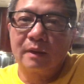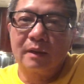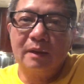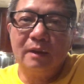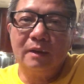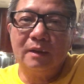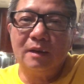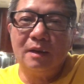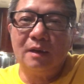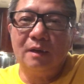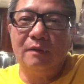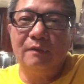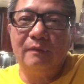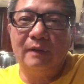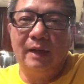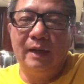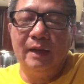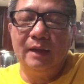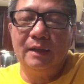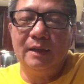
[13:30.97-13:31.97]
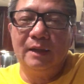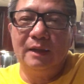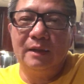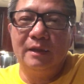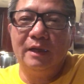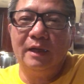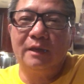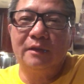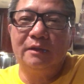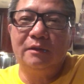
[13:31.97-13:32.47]
chứ nó đâu phải là
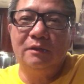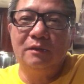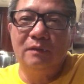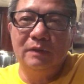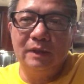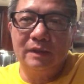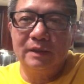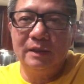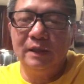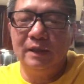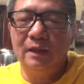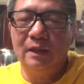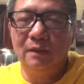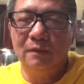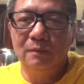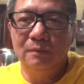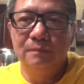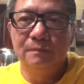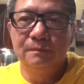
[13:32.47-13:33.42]
dân du lịch gì đâu